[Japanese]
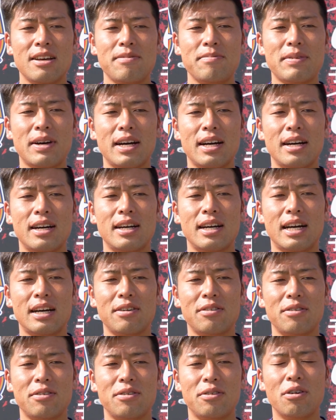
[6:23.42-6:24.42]
まあ、あ
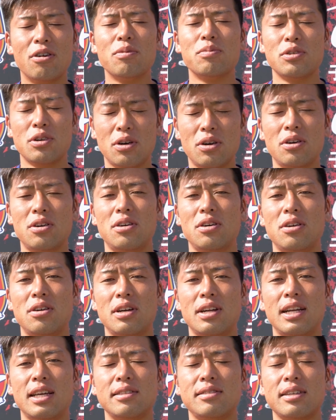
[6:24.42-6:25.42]
の、ホームの
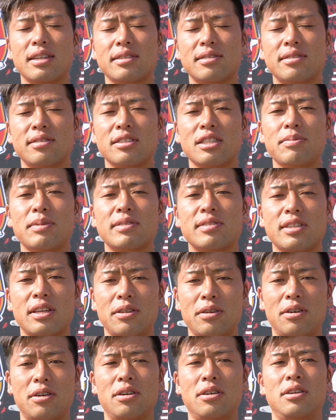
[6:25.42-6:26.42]
連戦が続きますけ
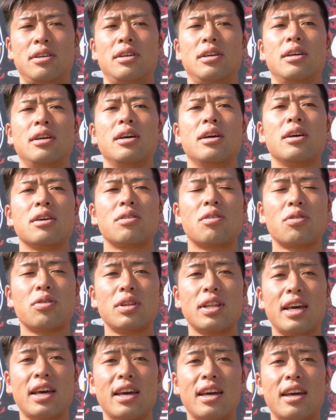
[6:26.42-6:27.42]
ど、こ
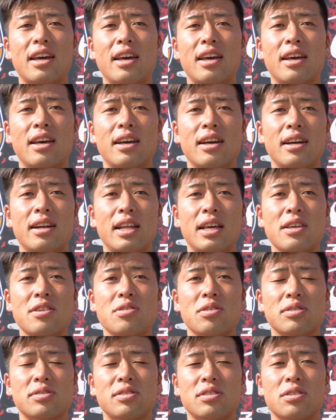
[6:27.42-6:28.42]
こで連
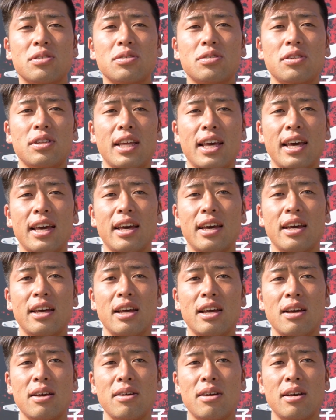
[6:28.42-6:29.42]
勝することで、
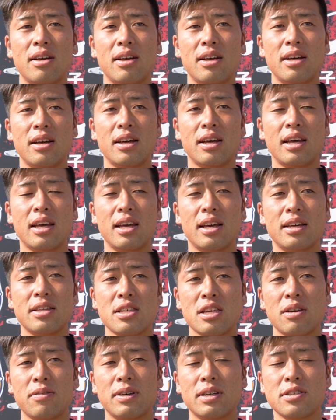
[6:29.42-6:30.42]
えー、
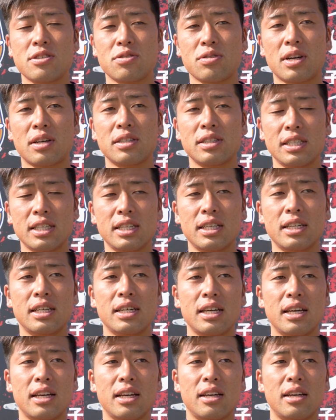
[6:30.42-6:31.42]
J1 昇格に、
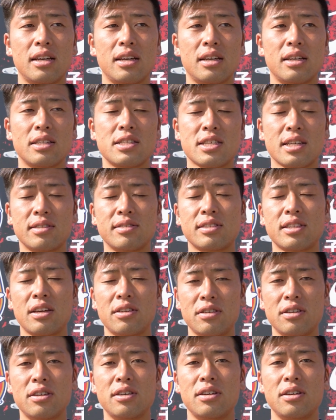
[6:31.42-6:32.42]
えー、近づけ
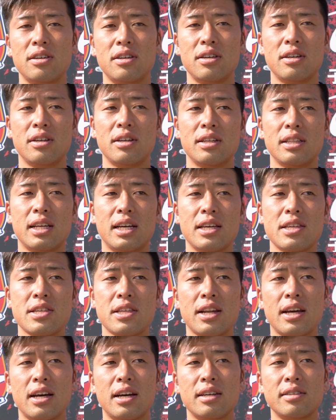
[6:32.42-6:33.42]
る大
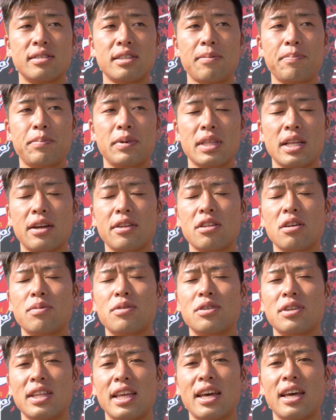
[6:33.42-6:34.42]
事なステップになると
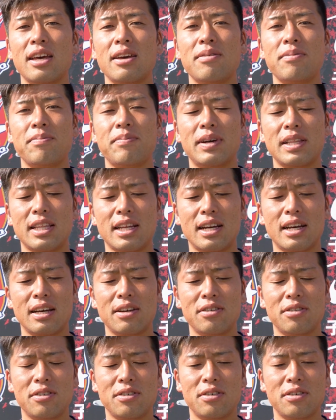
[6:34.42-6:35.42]
思うので、また、あ
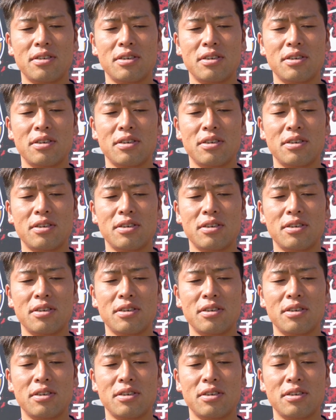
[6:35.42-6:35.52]
の